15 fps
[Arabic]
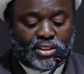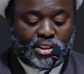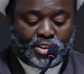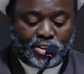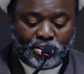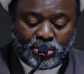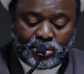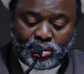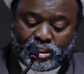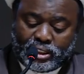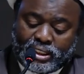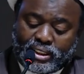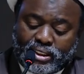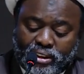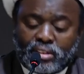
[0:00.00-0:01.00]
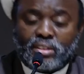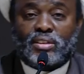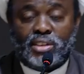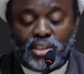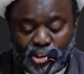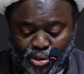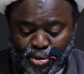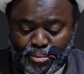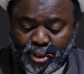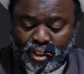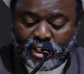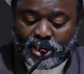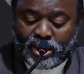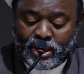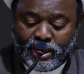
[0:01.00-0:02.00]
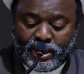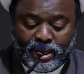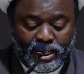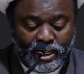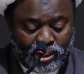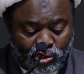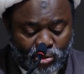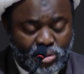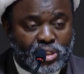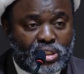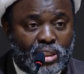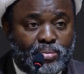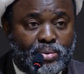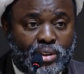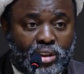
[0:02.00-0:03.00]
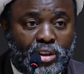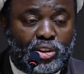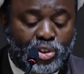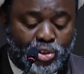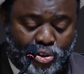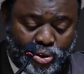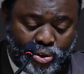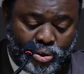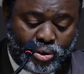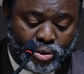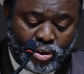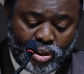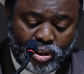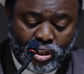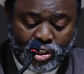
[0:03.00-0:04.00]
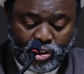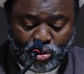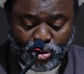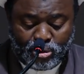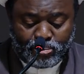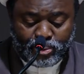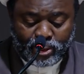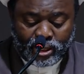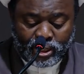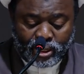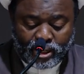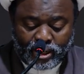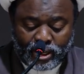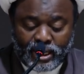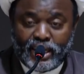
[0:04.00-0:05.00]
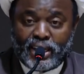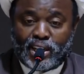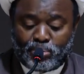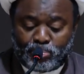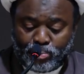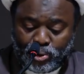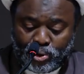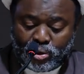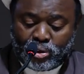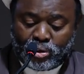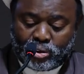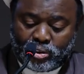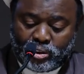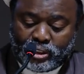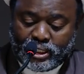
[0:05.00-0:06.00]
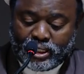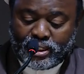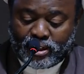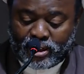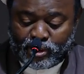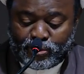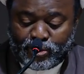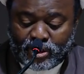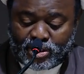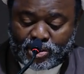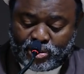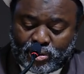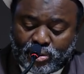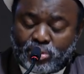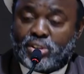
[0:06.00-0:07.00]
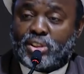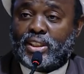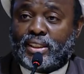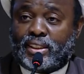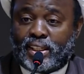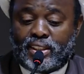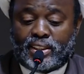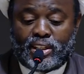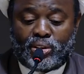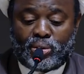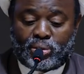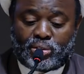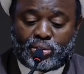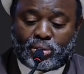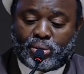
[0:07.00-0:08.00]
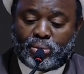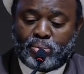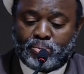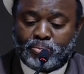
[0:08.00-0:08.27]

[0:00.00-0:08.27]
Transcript: études qui tentent de combiner les concepts religieux d'une part et l'ampleur de la réflexion sociétale de l'autre.